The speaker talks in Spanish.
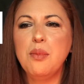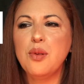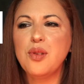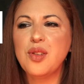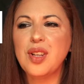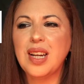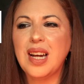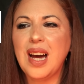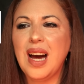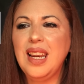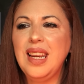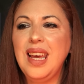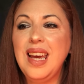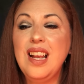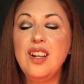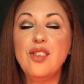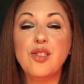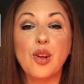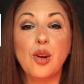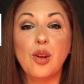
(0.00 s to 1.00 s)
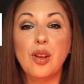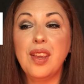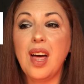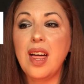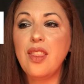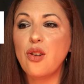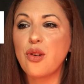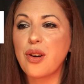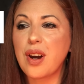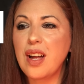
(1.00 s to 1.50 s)
musical, El
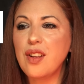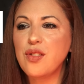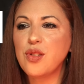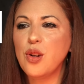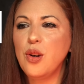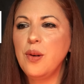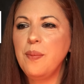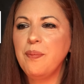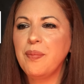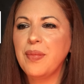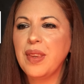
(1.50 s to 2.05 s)
Soldado Raso,